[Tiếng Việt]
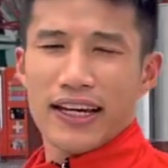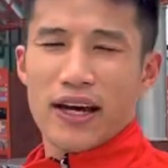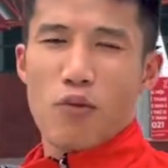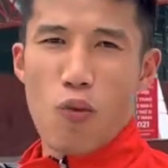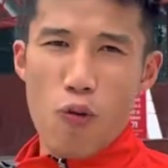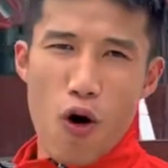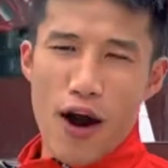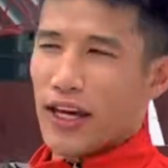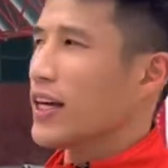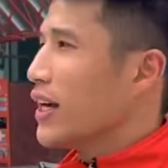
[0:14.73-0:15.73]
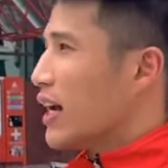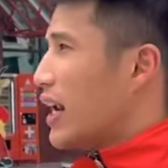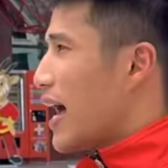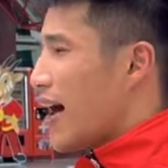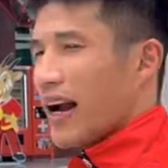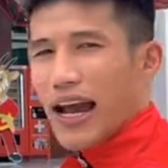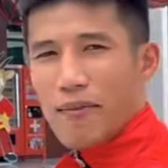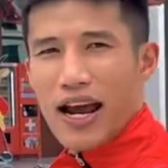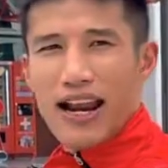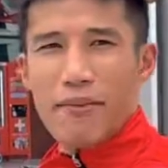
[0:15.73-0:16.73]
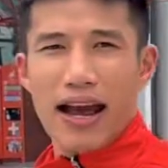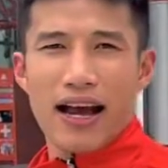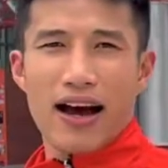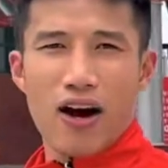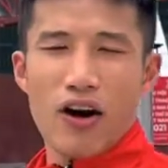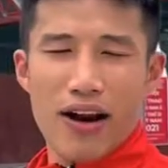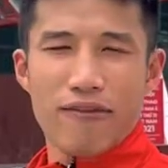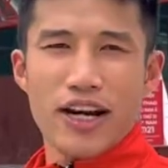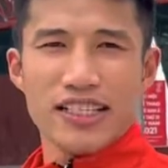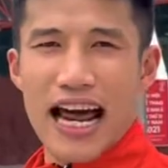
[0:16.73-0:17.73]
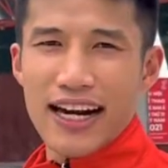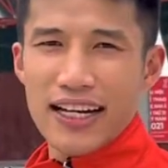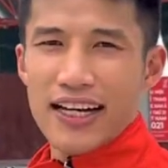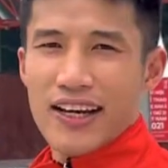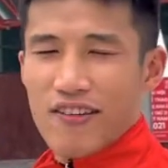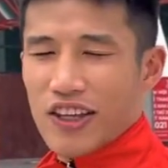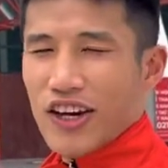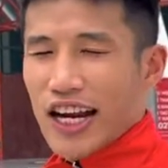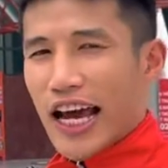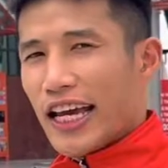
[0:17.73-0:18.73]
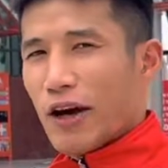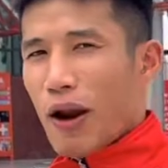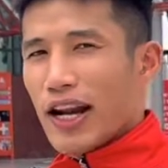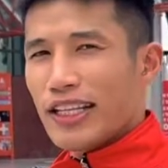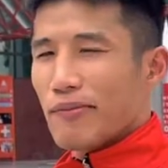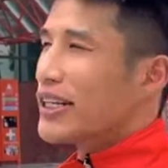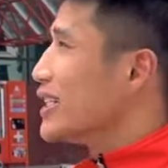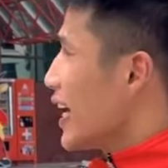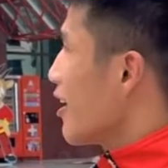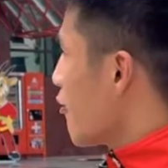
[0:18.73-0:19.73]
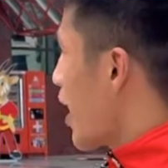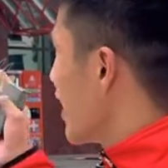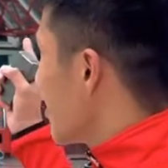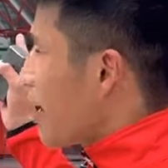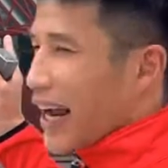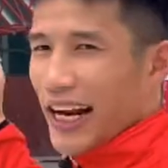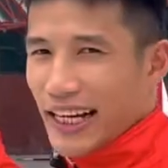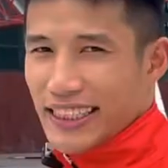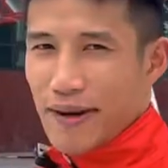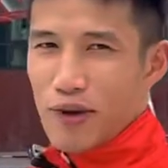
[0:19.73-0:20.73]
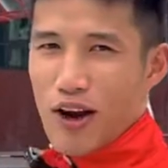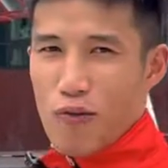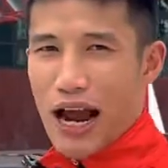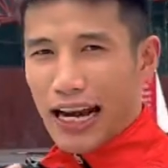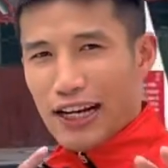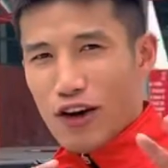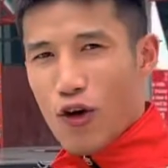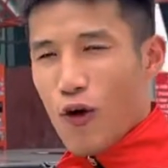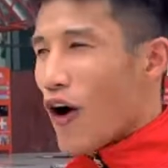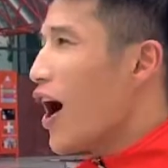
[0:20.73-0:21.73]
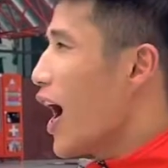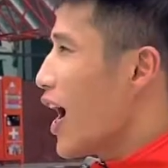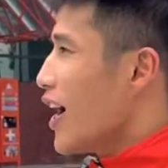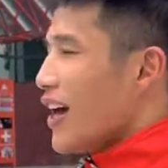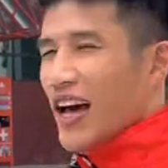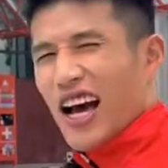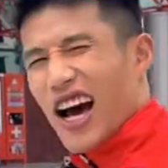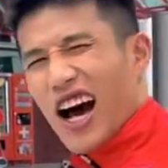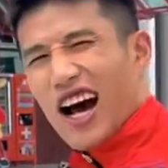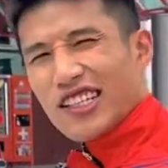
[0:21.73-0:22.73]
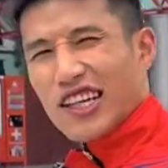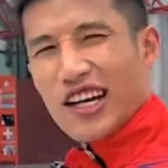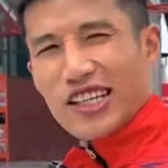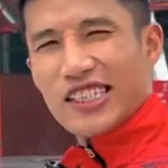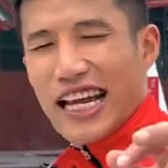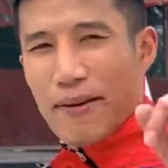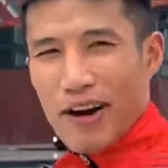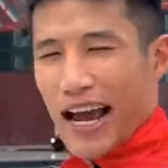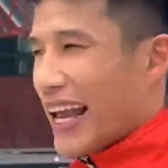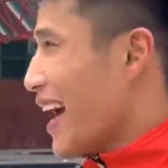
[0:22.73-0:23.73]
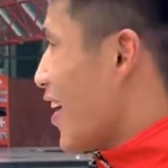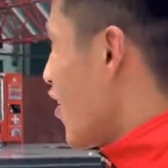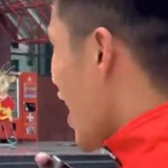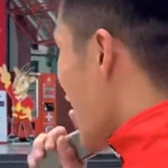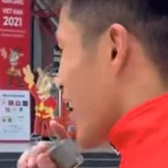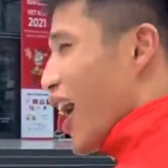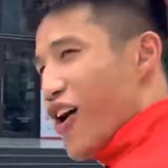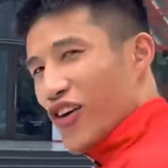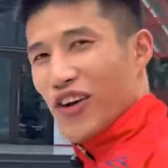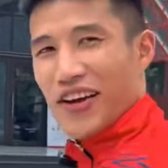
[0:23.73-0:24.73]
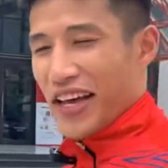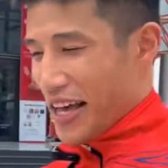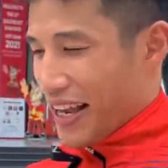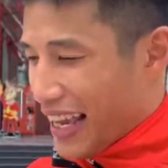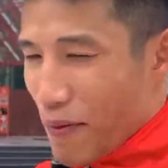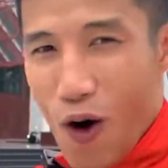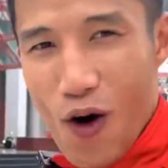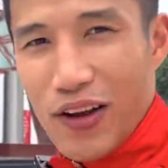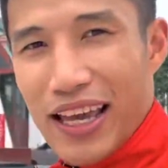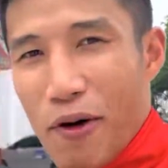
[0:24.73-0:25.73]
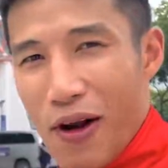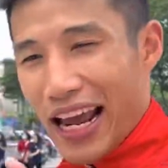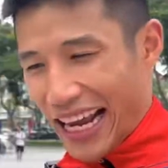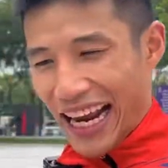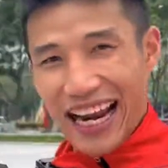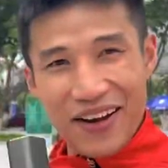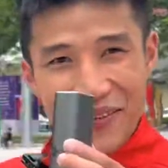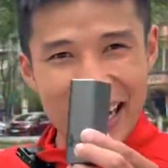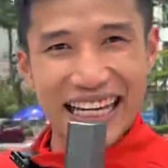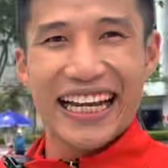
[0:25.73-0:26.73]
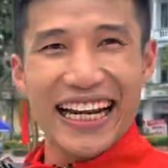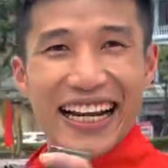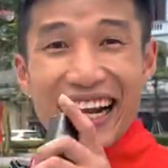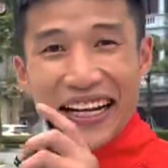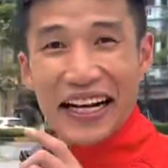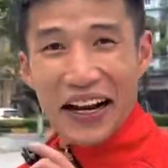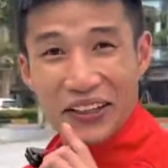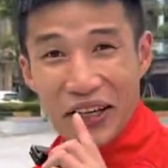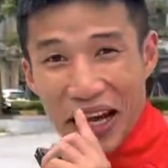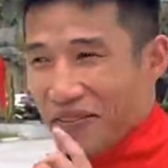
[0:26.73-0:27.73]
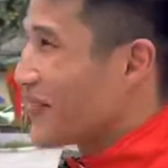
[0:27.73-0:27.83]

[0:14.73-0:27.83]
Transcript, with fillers: Bộ môn moi là ngày hôm nay là bạn ờ, Huỳnh hoàng Phi sẽ đánh Và trước khi đi quánh thì mình sẽ quay cho các bạn xem cái khung cảnh của uh, SEA Games lần này nha Ok, go! Giả bộ, giả bộ lấy cái này là cái mic nhìn cho nó, nó chuyên nghiệp